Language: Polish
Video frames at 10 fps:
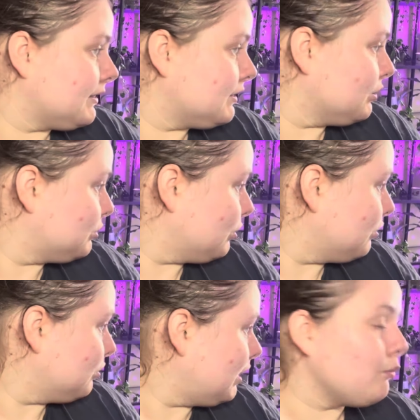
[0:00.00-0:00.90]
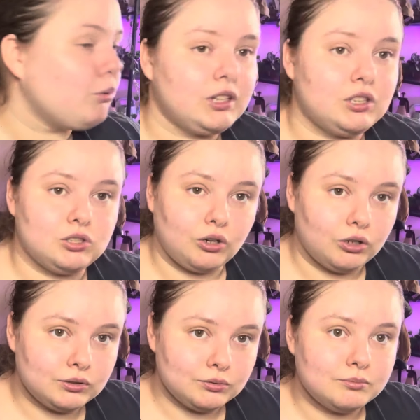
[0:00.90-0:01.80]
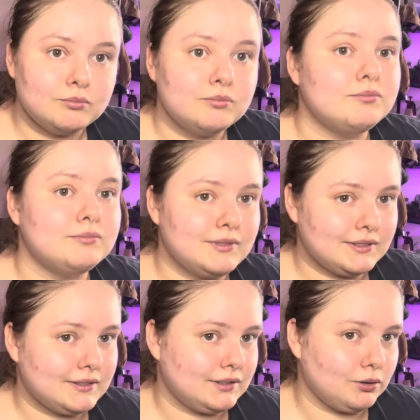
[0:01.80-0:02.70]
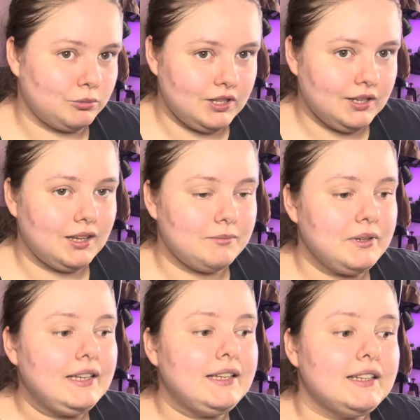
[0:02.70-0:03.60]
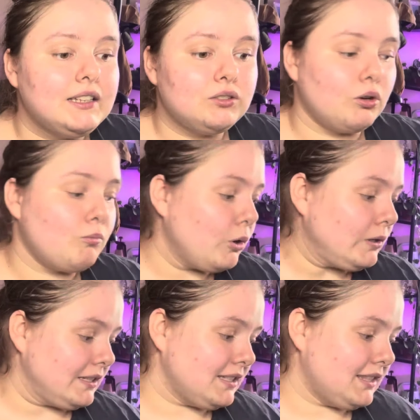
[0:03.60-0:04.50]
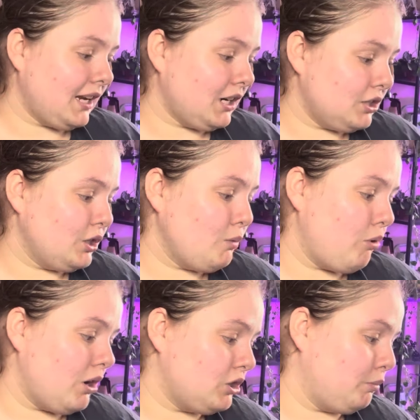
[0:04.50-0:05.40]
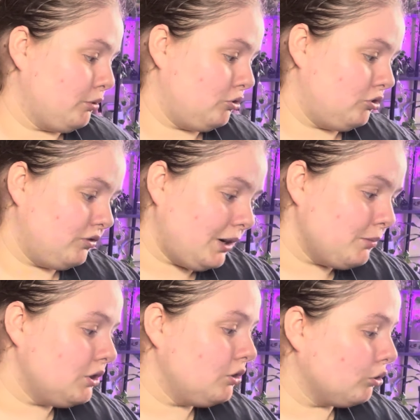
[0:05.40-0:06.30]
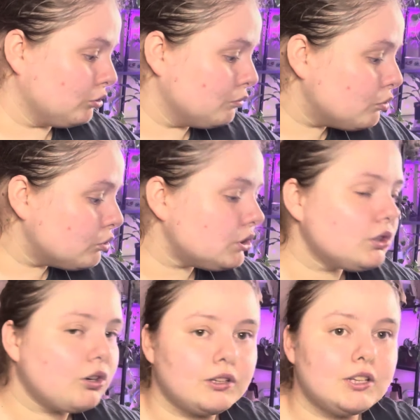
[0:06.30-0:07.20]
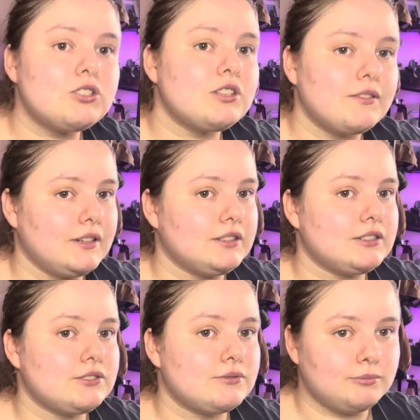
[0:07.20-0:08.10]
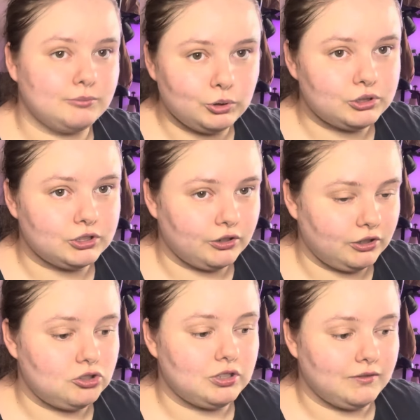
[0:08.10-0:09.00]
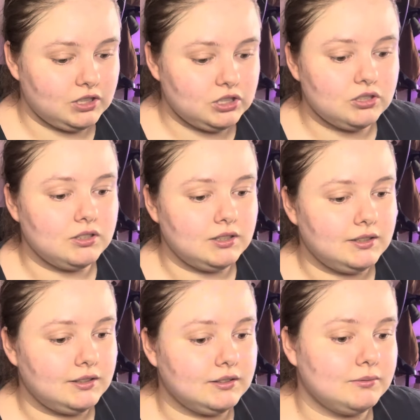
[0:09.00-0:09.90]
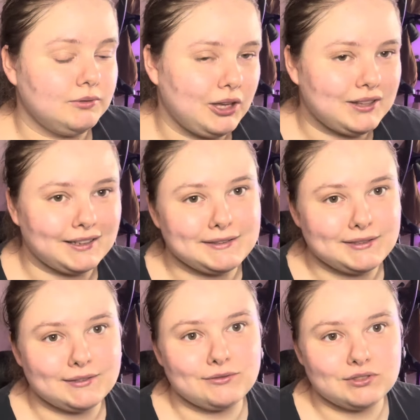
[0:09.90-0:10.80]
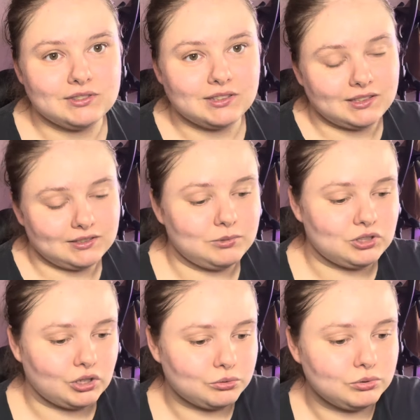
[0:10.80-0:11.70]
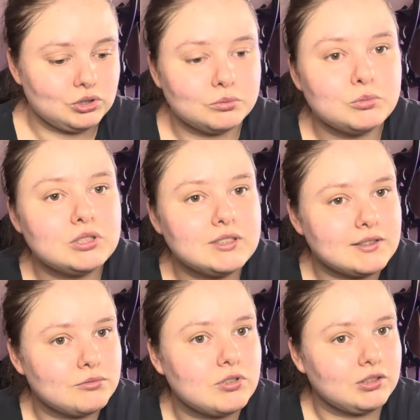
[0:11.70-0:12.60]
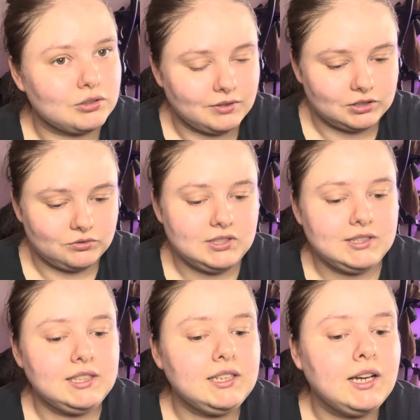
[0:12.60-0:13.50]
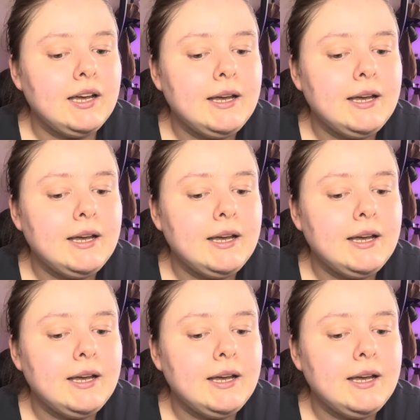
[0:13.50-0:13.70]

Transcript: no to albo jakiś kot z Dominikiem, to Morris strasznie płacze pod drzwiami i on musi koniecznie wejść. Musi koniecznie wejść i ja tak się zawsze, tak sobie żartuję, że on musi nas uratować wszystkich,